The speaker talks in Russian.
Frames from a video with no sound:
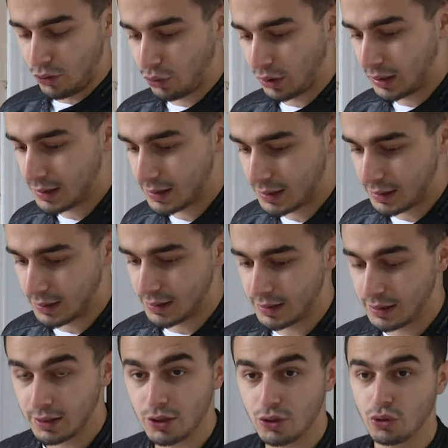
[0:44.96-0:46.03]
украинский
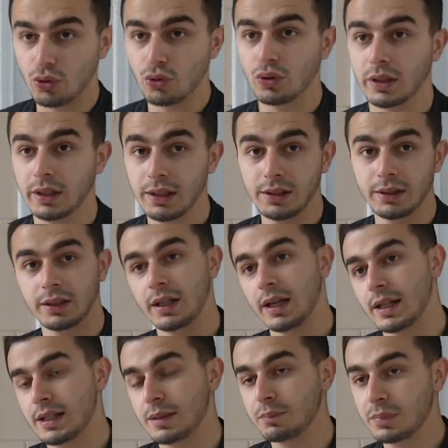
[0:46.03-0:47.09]
язык, история Украины и
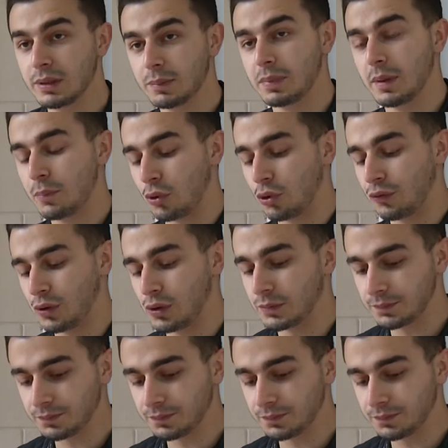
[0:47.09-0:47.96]
один был по профилю.